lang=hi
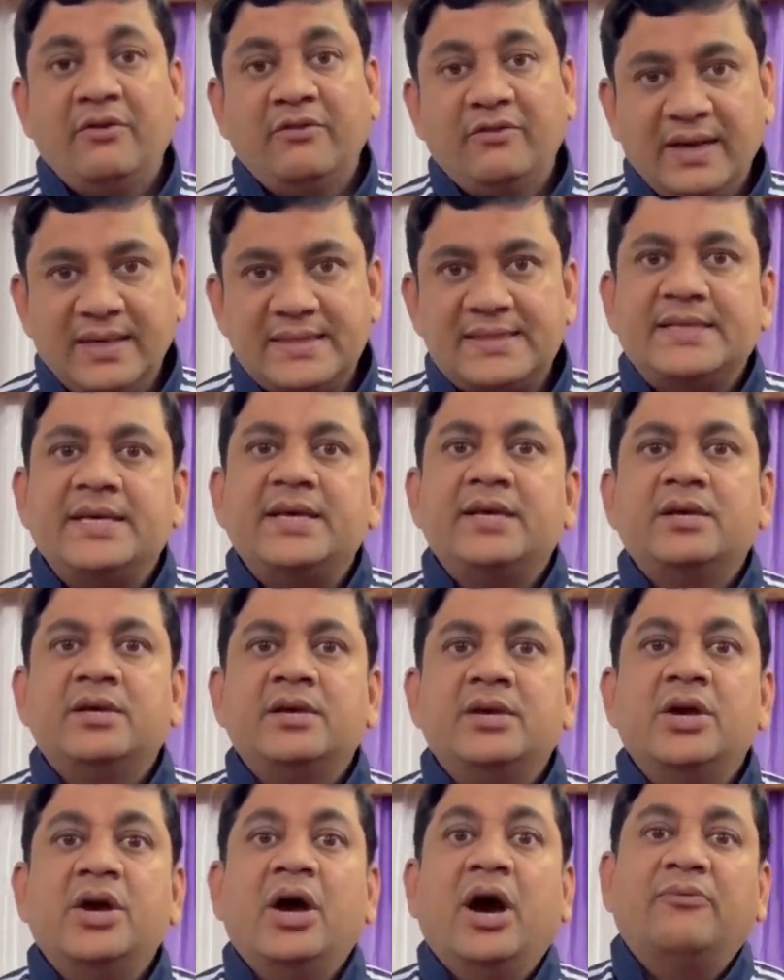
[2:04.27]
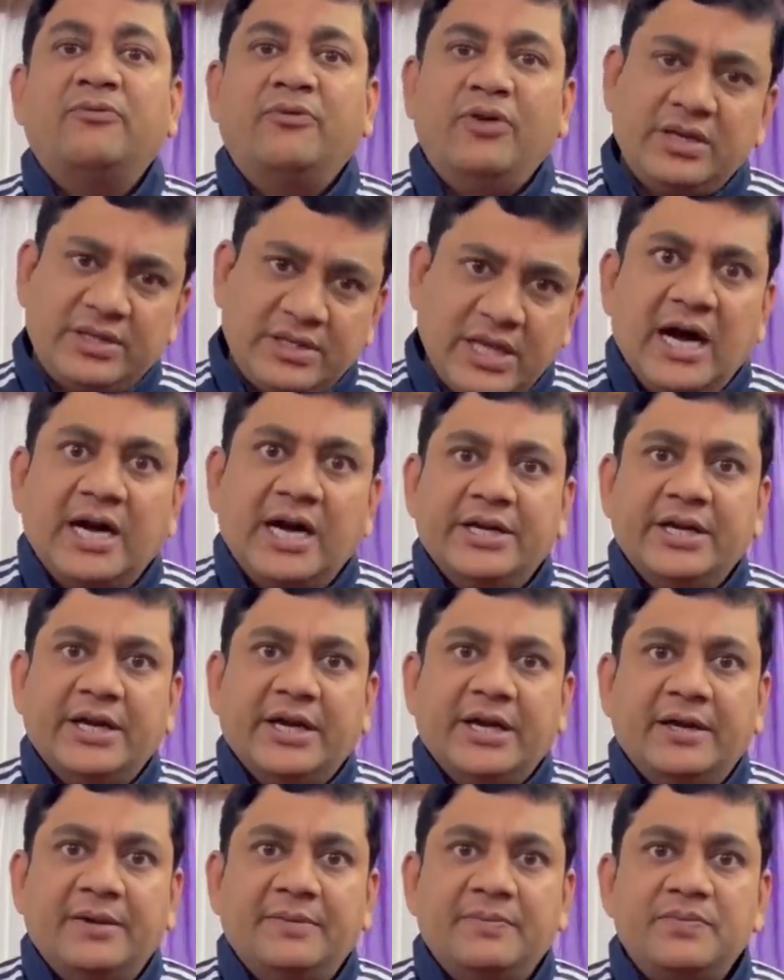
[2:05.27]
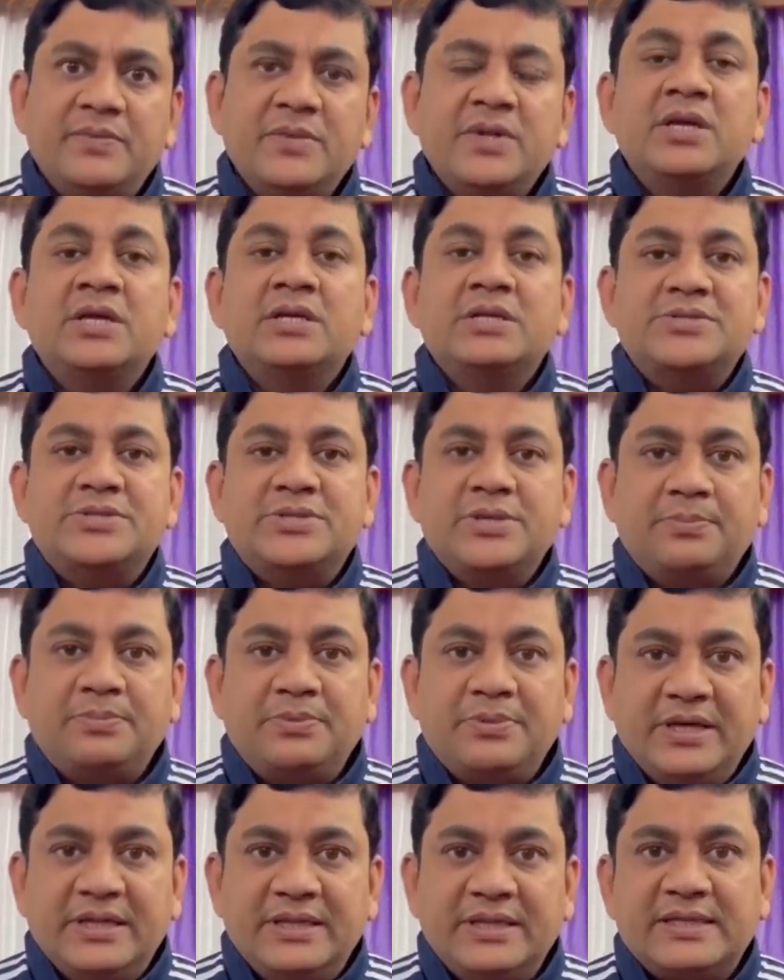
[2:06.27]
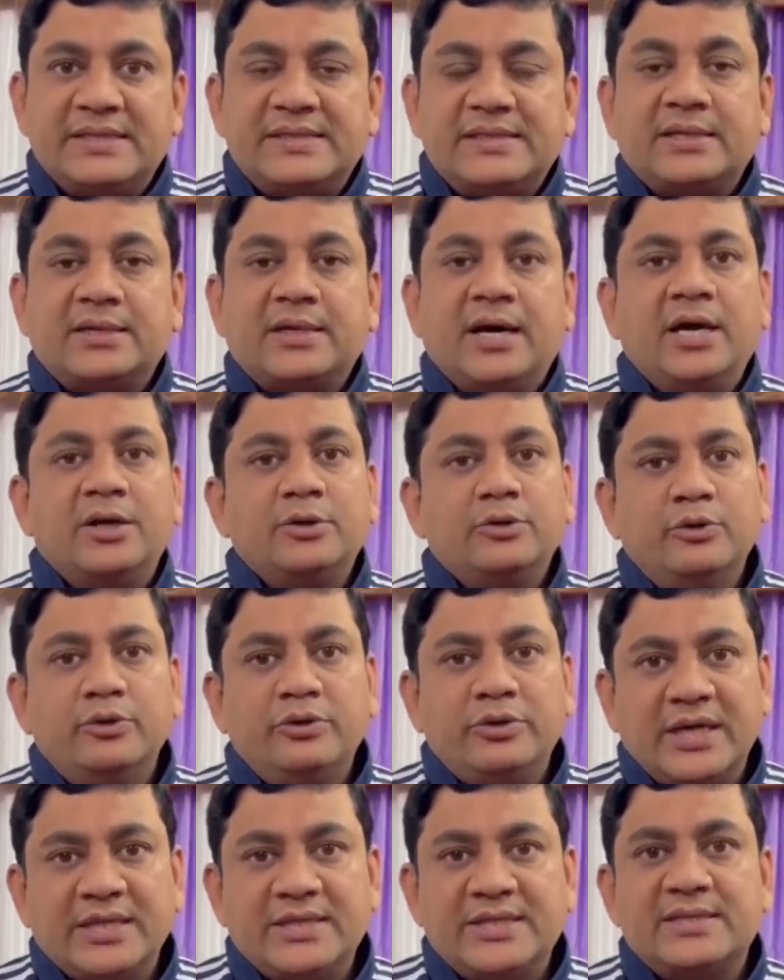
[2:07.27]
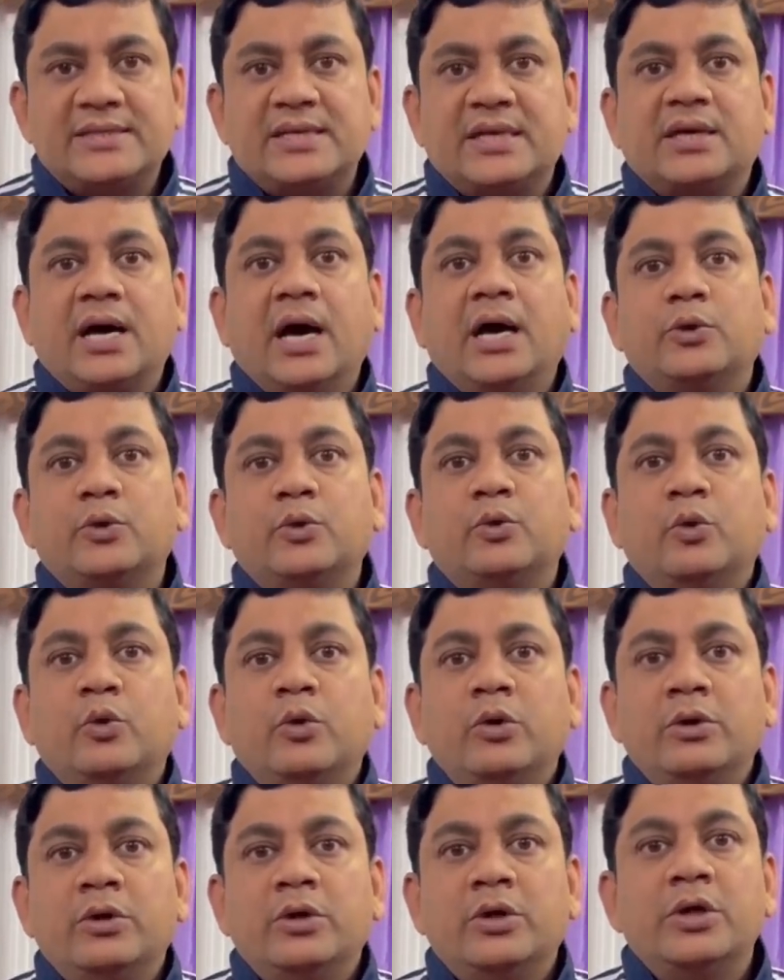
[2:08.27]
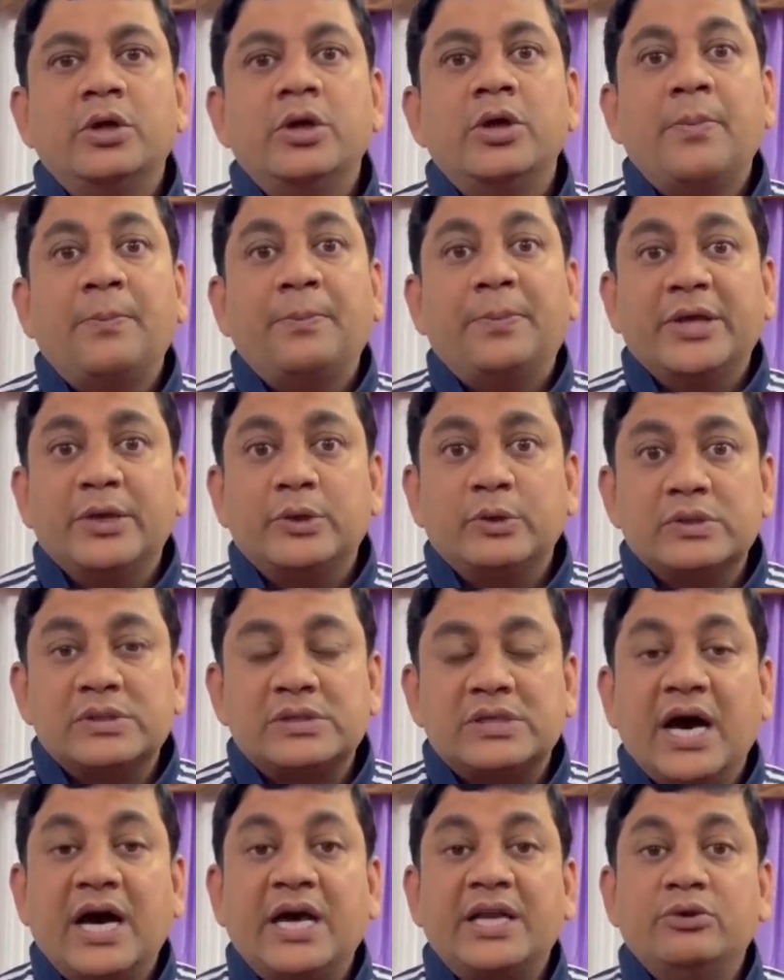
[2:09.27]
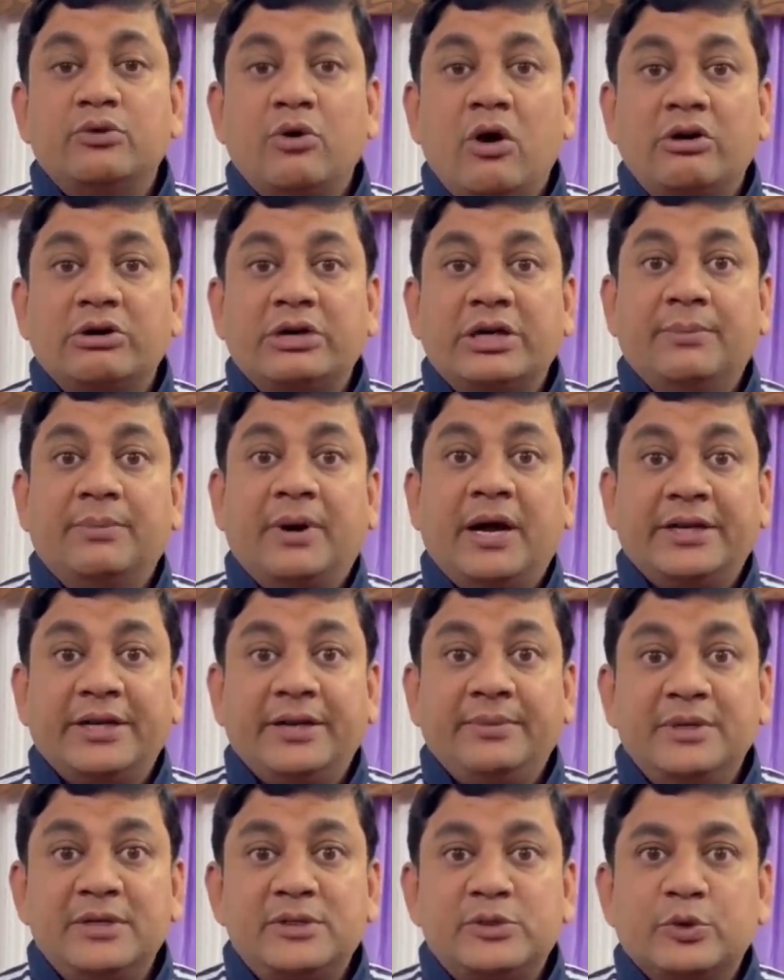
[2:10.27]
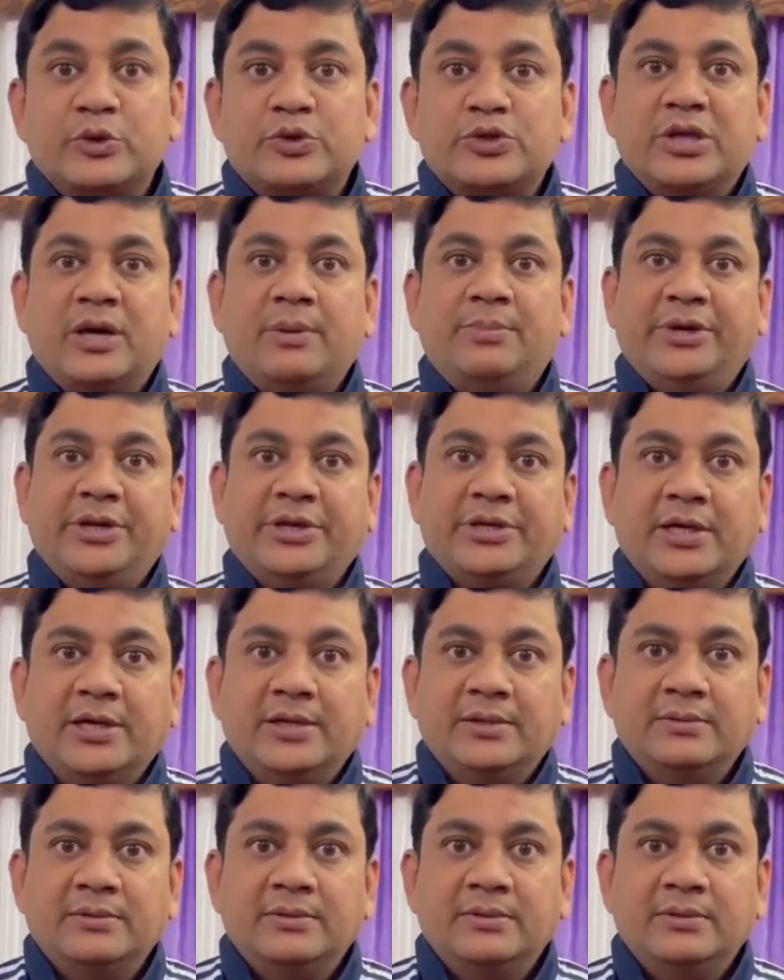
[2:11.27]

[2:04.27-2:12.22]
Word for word: वैसे अब वक्त गया है जब केंद्र सरकार को राज्य सरकारों को बेरोजगार युवाओं के बारे में सोचना पड़ेगा